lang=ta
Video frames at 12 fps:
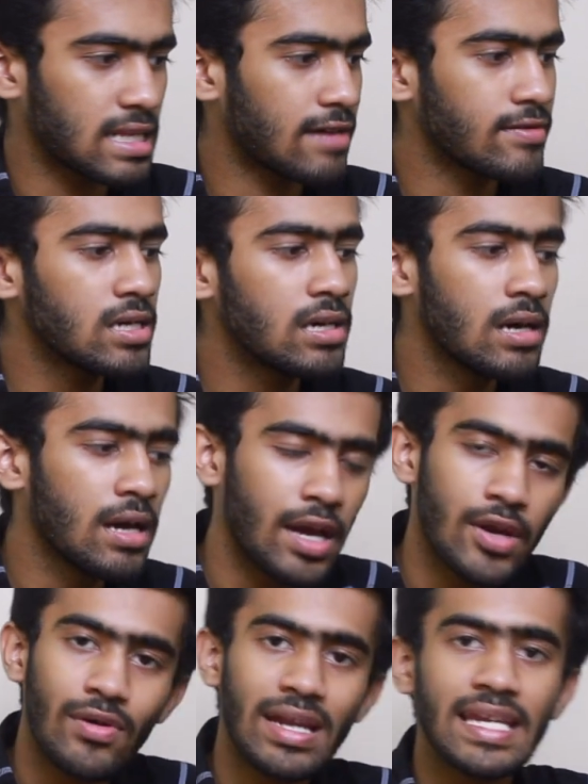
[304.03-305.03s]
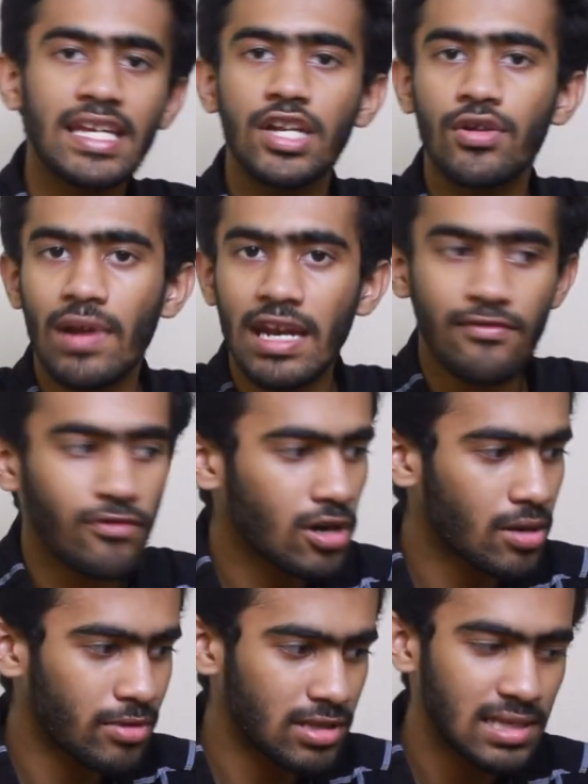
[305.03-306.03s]
அதாவது டுவெண்ட்டி டு டுவெண்ட்டி
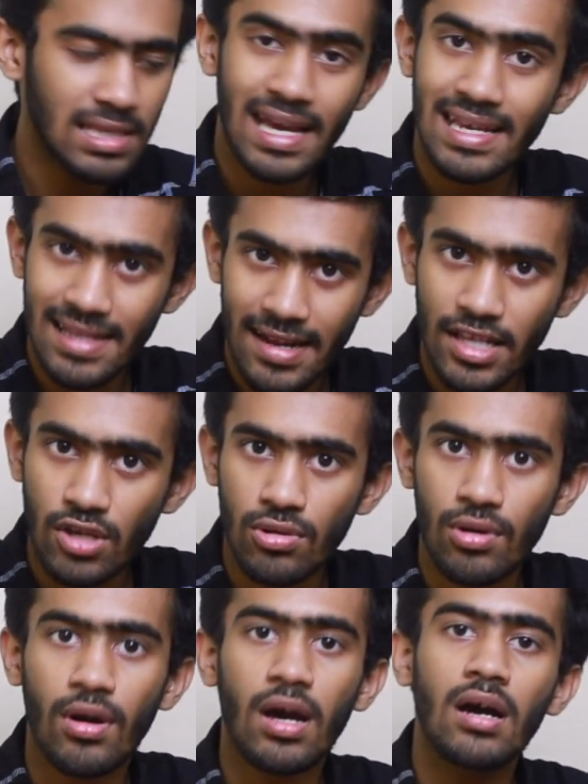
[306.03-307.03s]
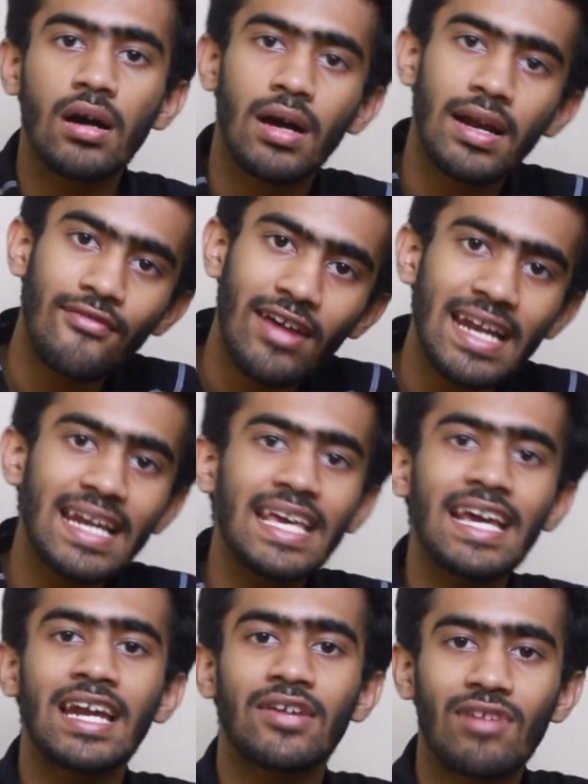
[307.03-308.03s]
ஃபோர் நம்ம வந்து இந்த கேஸில் ரேஞ்ச் கொடுத்துருவோம்னா
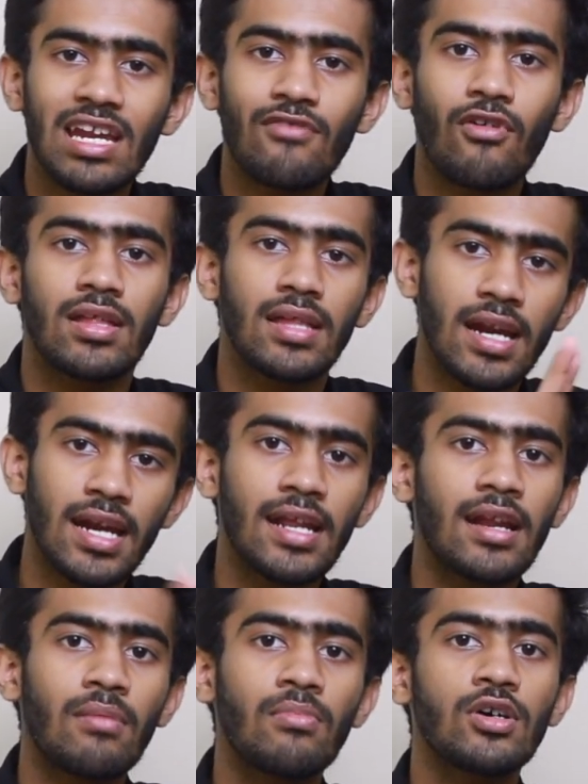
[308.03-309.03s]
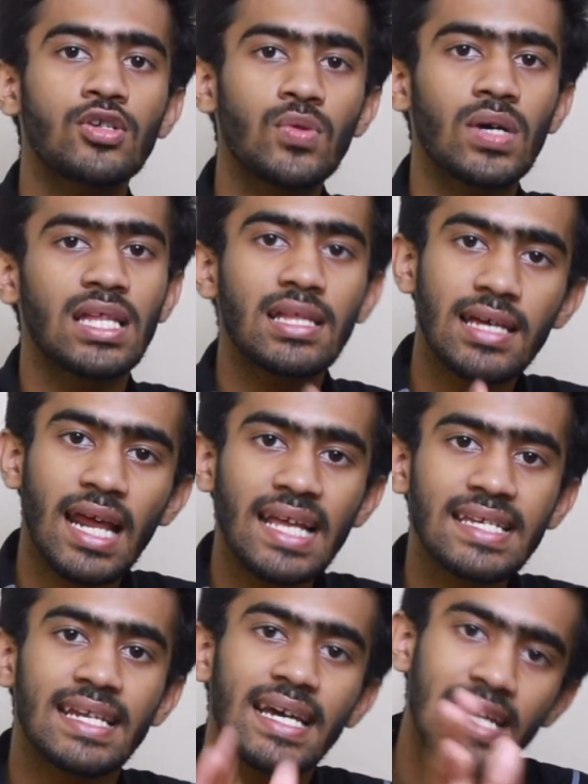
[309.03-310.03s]
டுவெண்ட்டி அண்ட் டுவெண்ட்டி ஃபைவ் இந்த ரெண்டு நம்பர்ஸும் வந்து அந்த
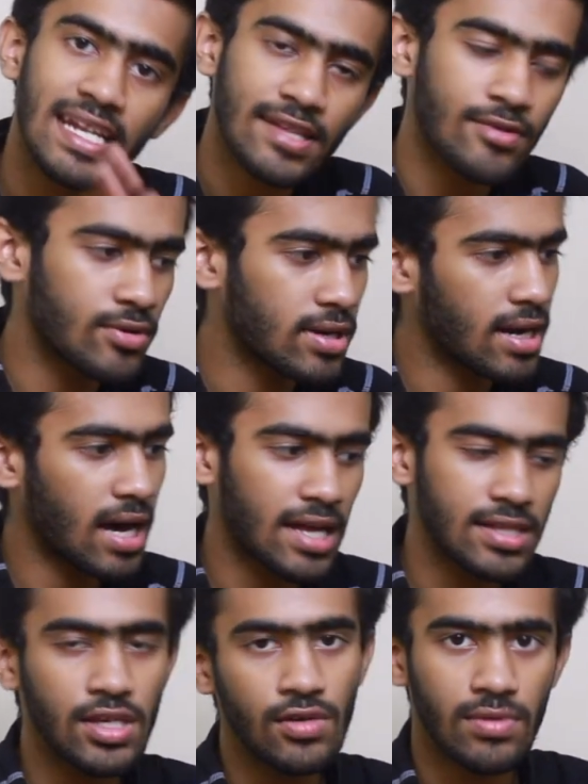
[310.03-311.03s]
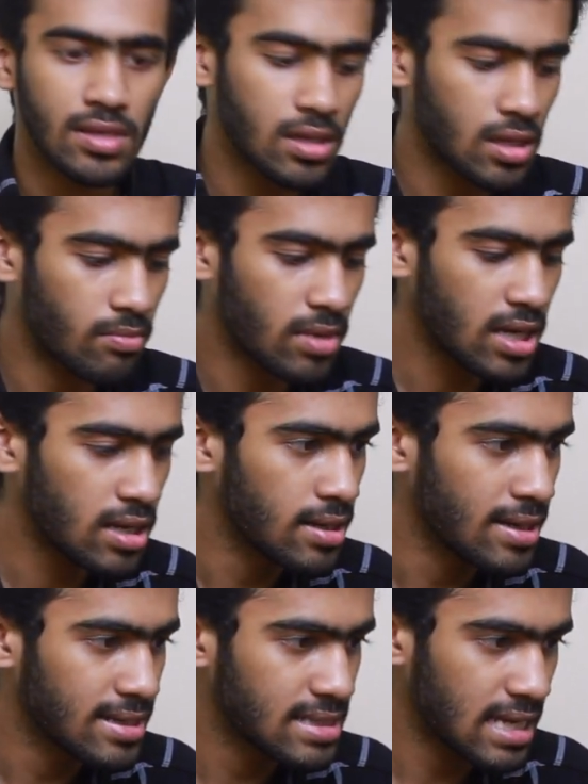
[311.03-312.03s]
ரேஞ்சில் இன்க்ளூடட் அதையும் வந்து நம்ம
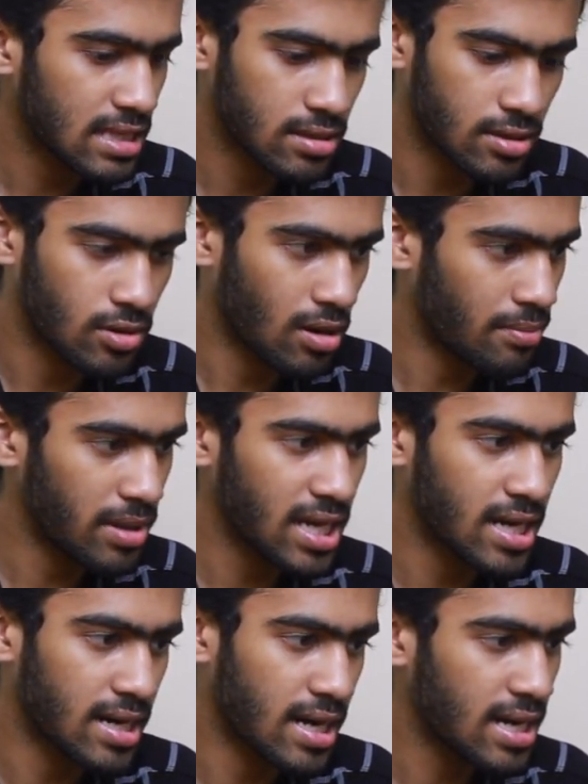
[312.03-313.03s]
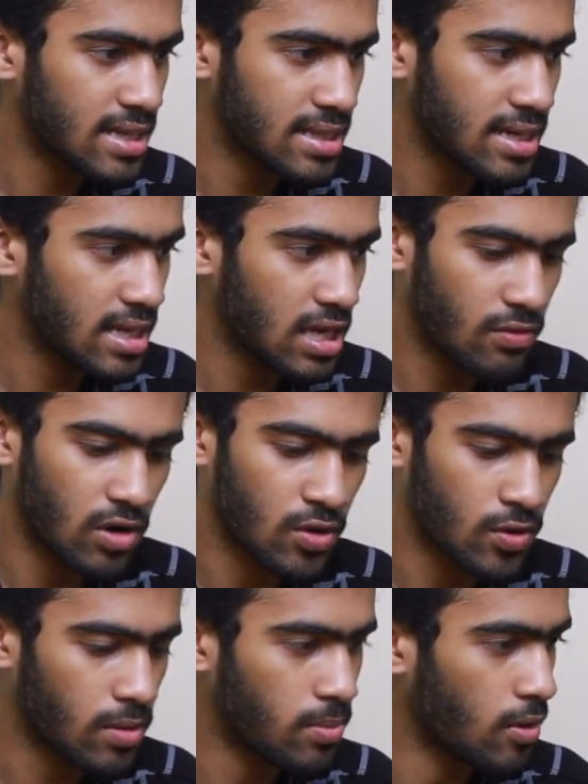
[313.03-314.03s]
சேர்த்துக்கணும் அப்படிங்கிறனால அந்த
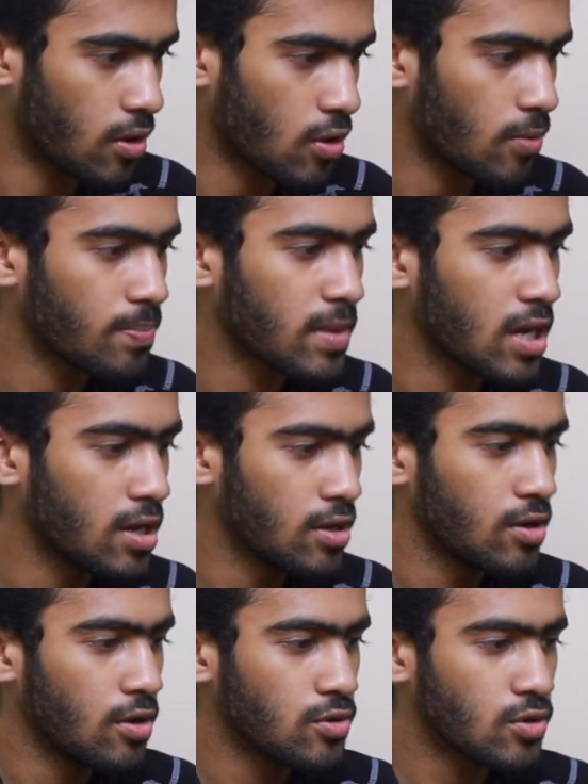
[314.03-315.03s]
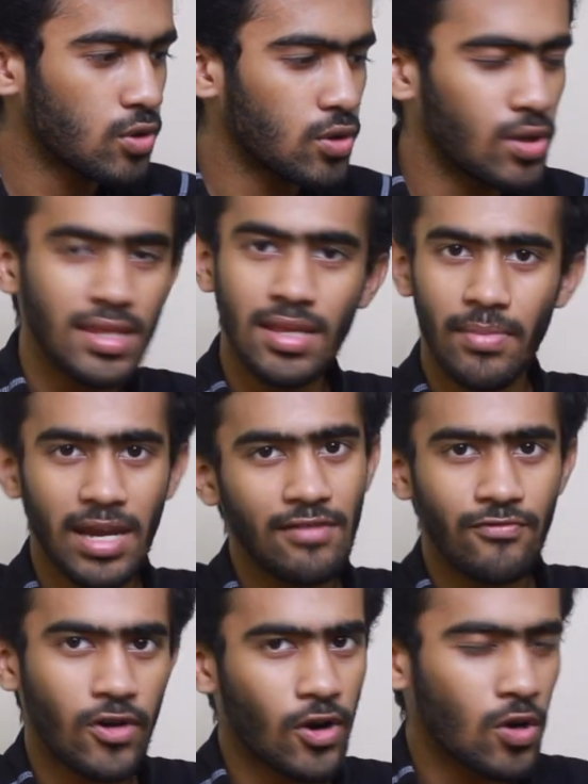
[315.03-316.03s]
ஈக்குவல் டுவாக போடுறோம் ஸோ இந்த
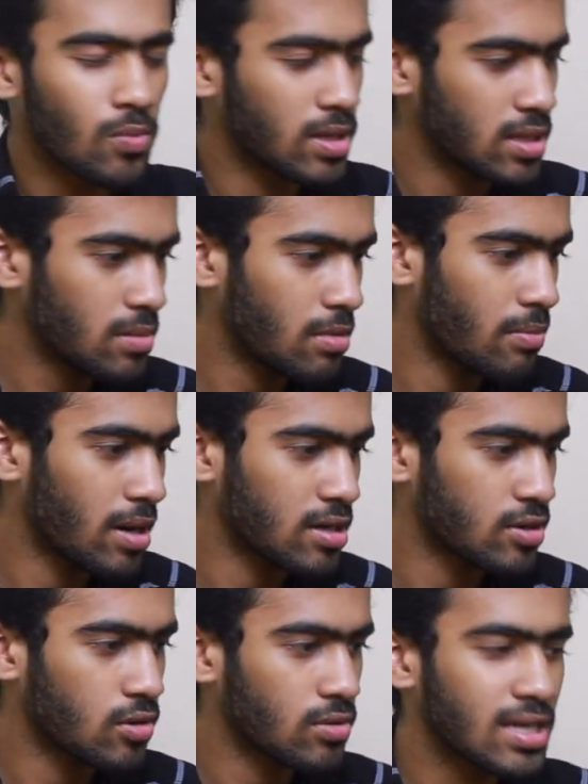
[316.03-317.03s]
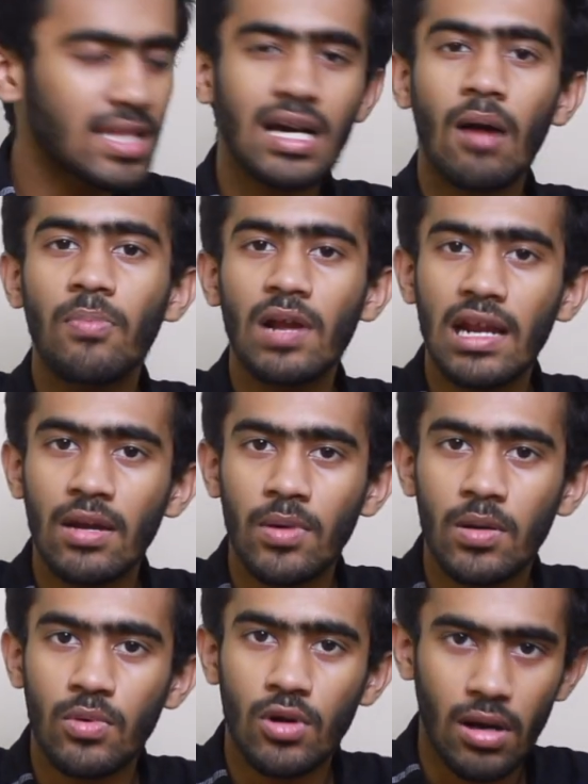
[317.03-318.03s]
மெயின் ஃபார் லூப் வந்து நம்ம பார்த்தோம் இதுக்கப்புறம் என்ன
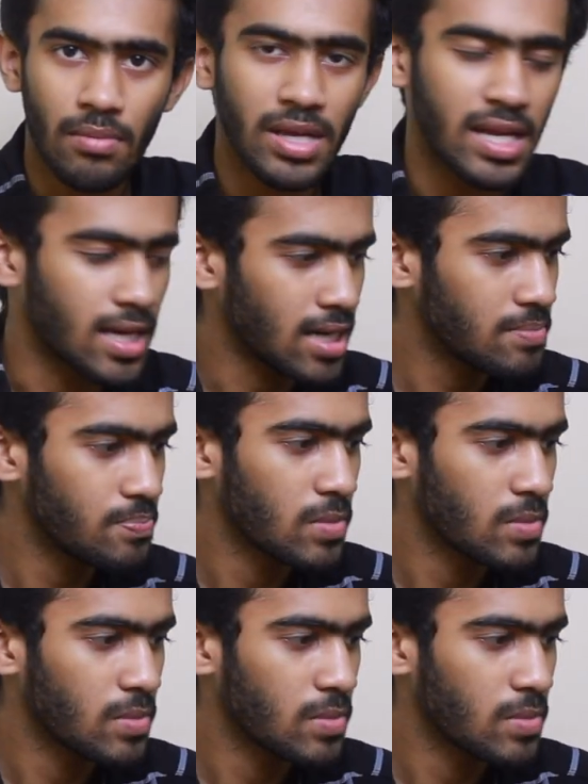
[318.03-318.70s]
பண்ண போகிறோம் அப்படின்னா